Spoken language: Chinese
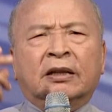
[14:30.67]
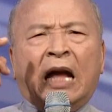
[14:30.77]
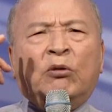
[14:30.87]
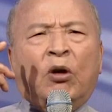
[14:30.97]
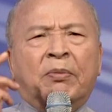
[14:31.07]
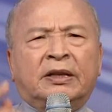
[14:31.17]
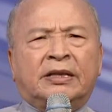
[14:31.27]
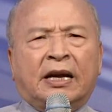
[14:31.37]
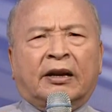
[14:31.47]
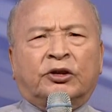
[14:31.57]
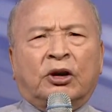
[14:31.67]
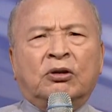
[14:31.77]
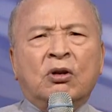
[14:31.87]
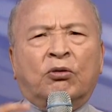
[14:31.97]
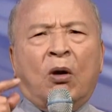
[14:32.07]
当我们这样的时
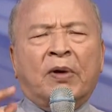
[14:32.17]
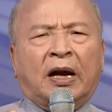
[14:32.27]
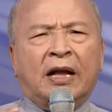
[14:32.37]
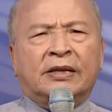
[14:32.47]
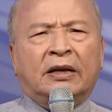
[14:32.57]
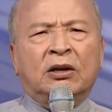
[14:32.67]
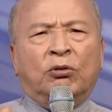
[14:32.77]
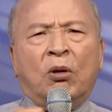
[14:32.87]
候，我们看见